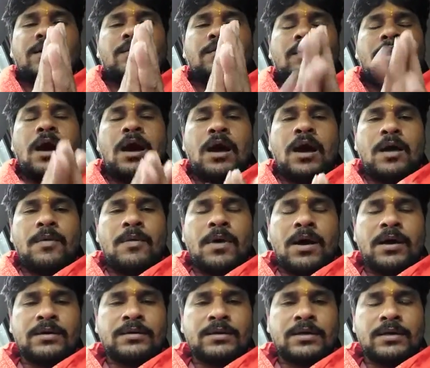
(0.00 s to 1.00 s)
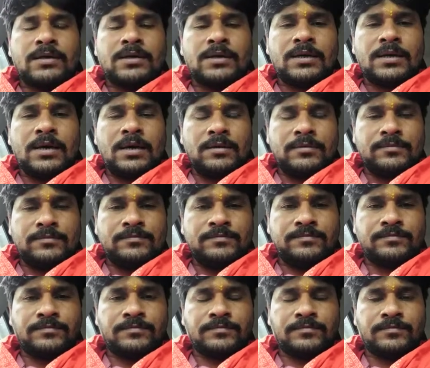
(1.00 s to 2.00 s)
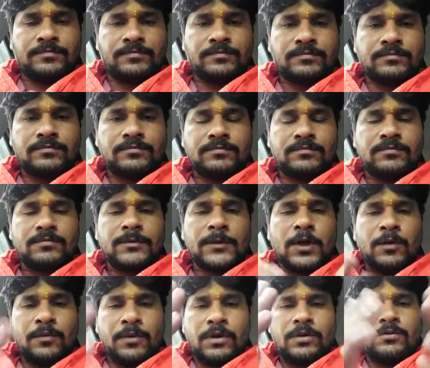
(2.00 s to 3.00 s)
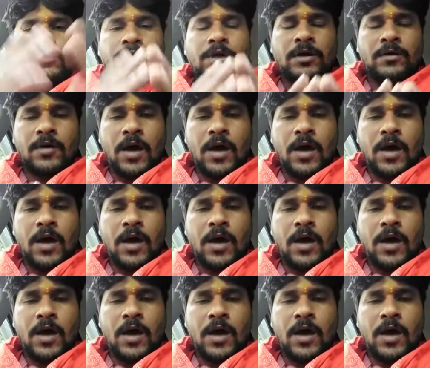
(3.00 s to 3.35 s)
देव का आवाहन करिएगा वरुण देव